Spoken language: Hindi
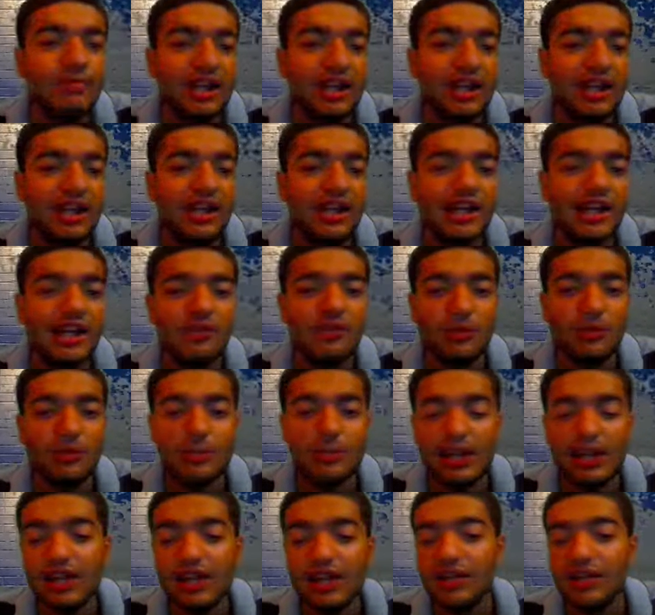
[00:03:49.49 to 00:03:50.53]
पाएगा यहाँ पर
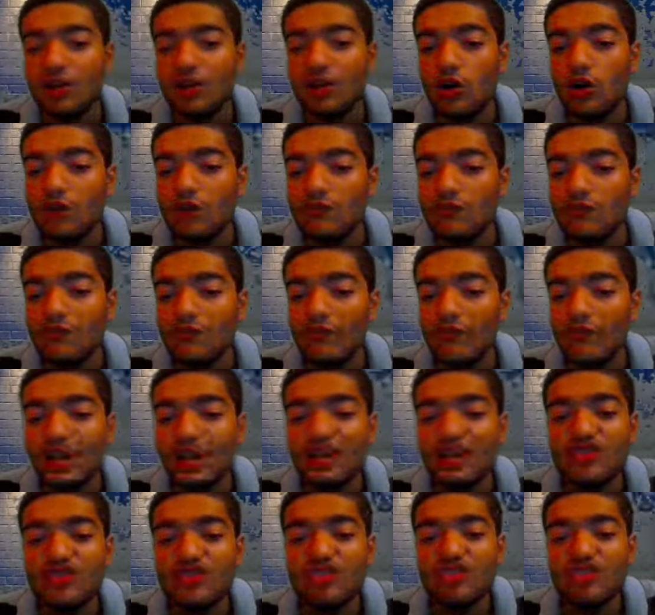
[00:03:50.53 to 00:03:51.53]
ब्लैक और व्हाइट